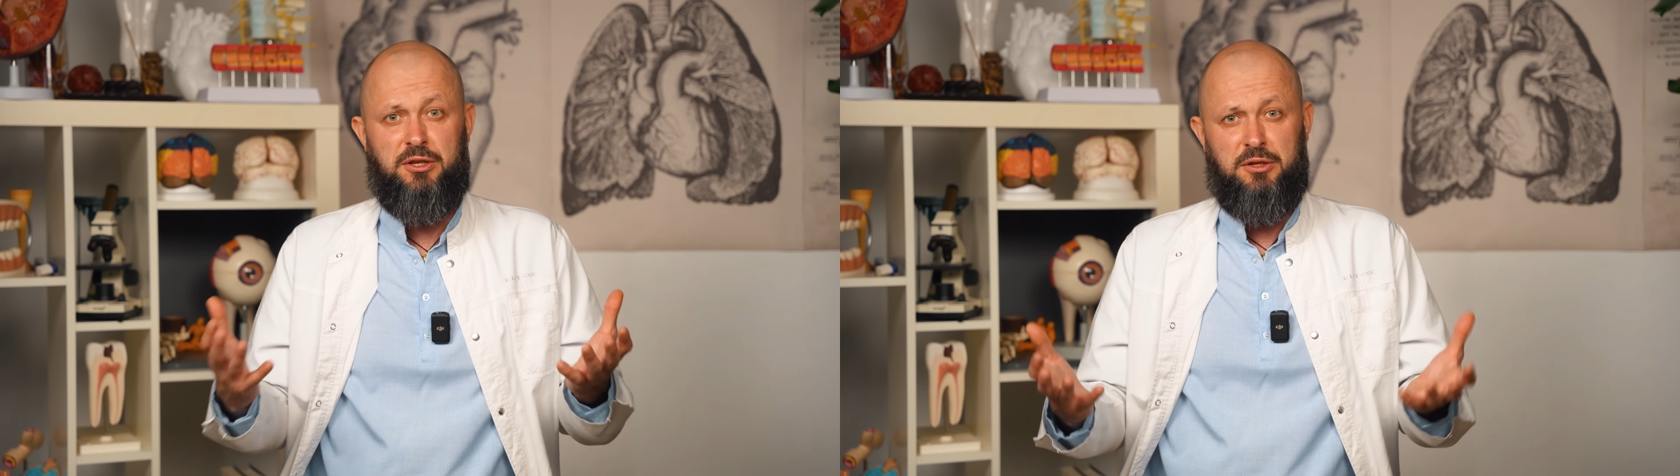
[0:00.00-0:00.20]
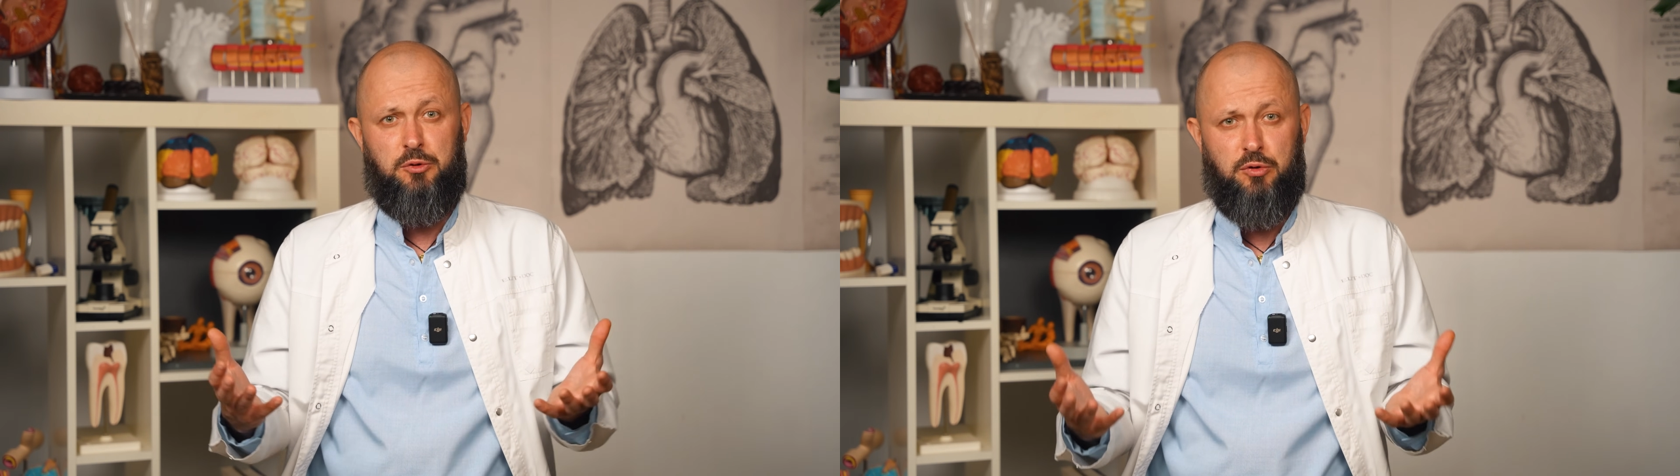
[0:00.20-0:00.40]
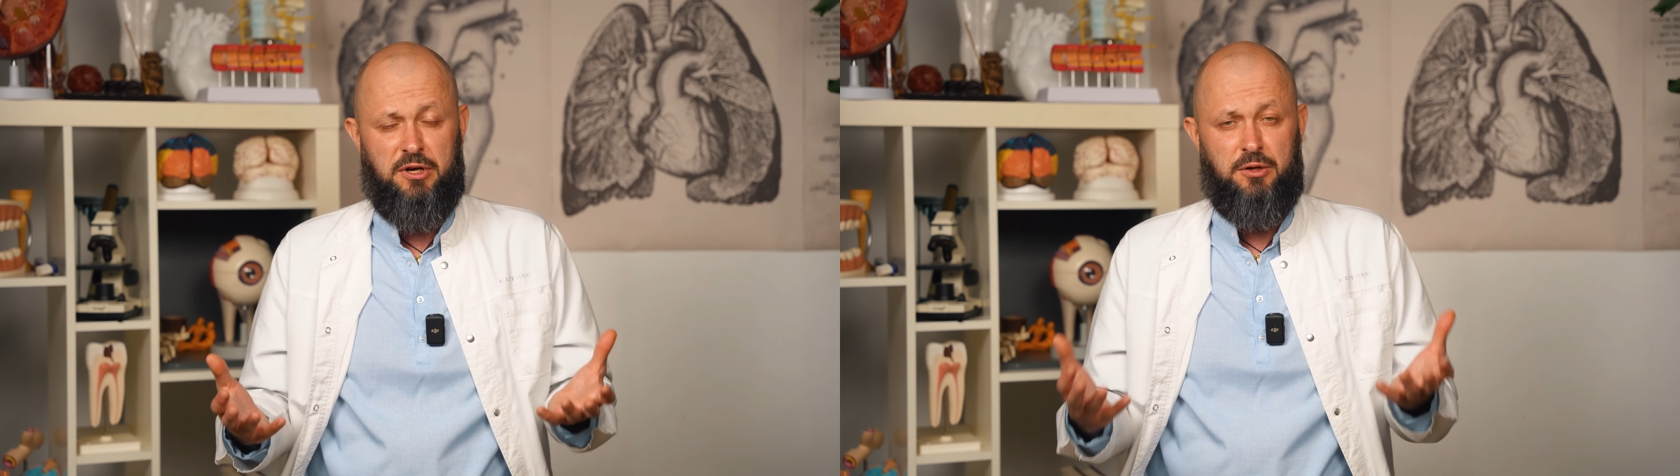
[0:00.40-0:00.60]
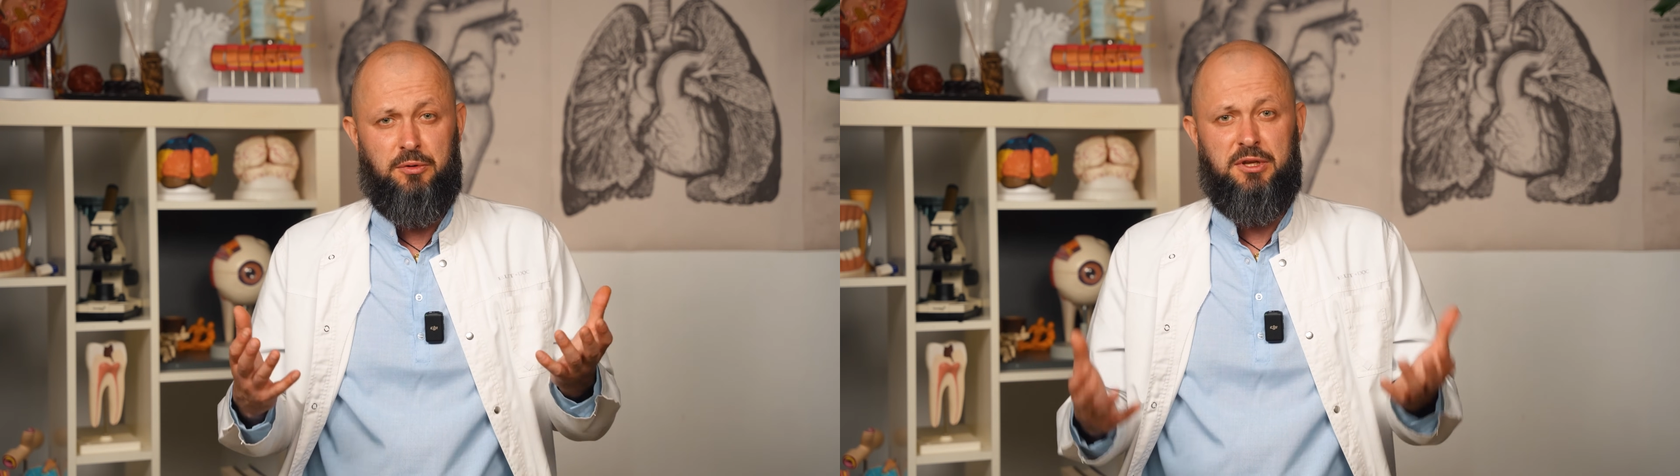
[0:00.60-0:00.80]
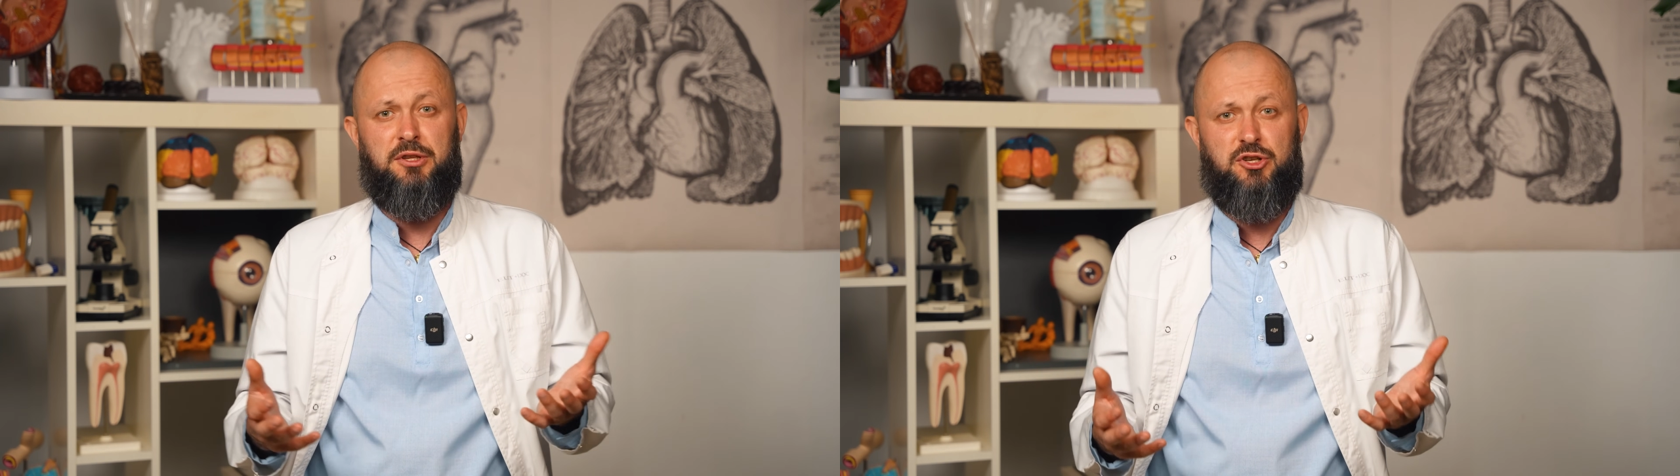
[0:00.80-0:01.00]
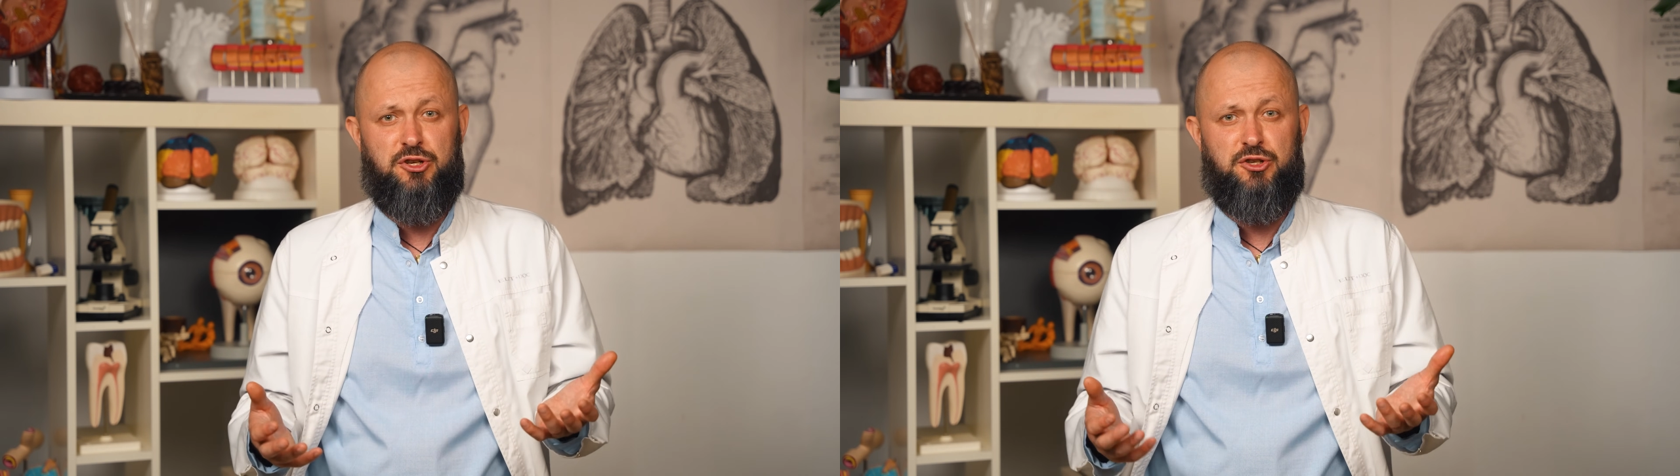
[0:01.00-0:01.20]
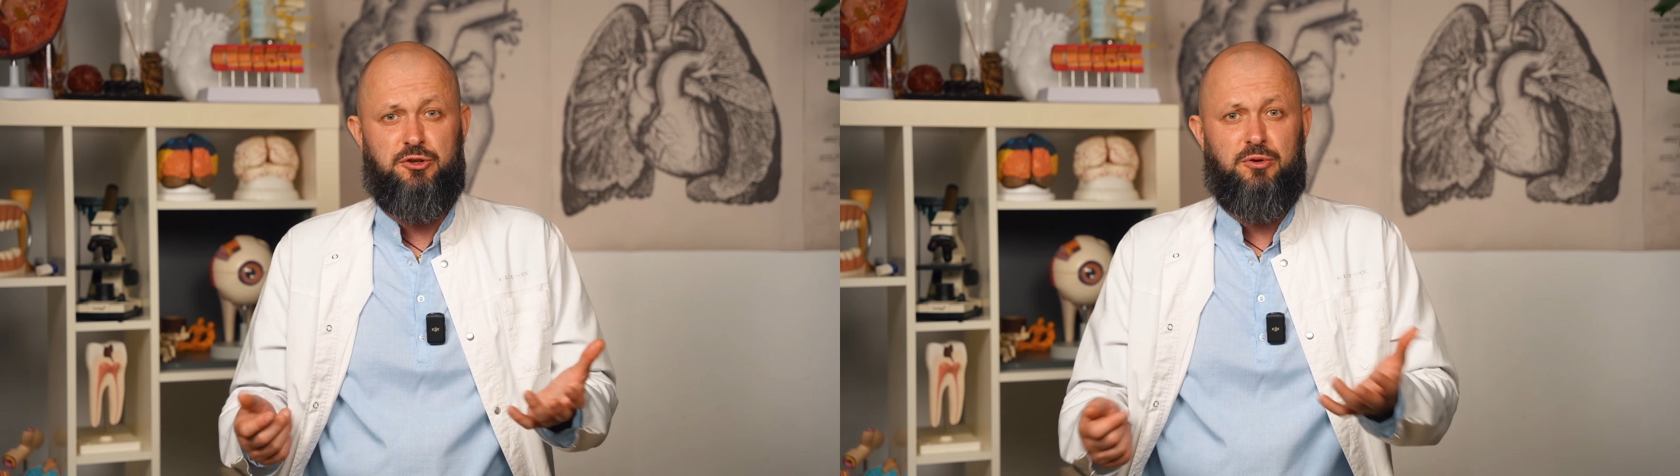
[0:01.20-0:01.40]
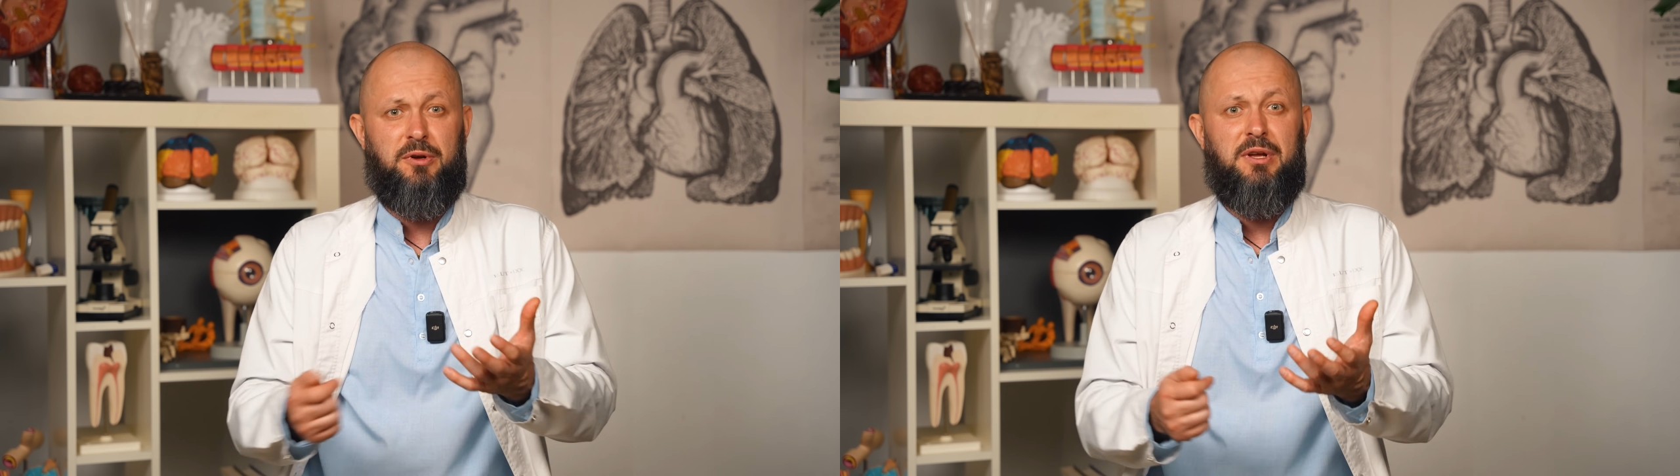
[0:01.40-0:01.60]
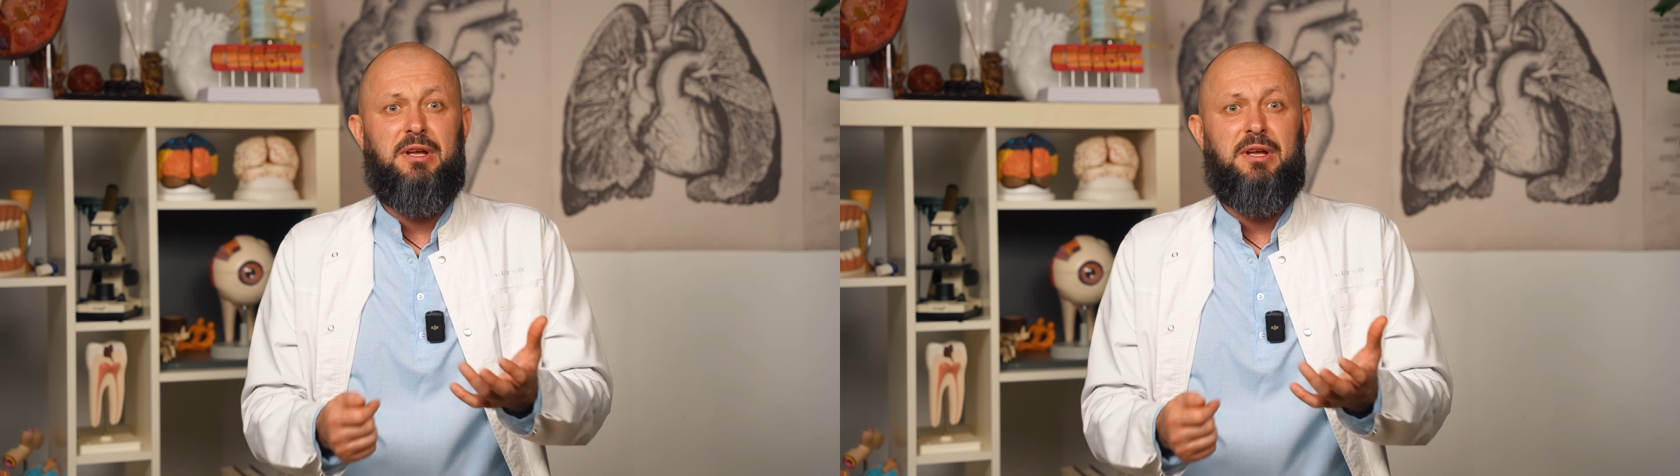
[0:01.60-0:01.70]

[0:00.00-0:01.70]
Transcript: на натуральную, на дышащую.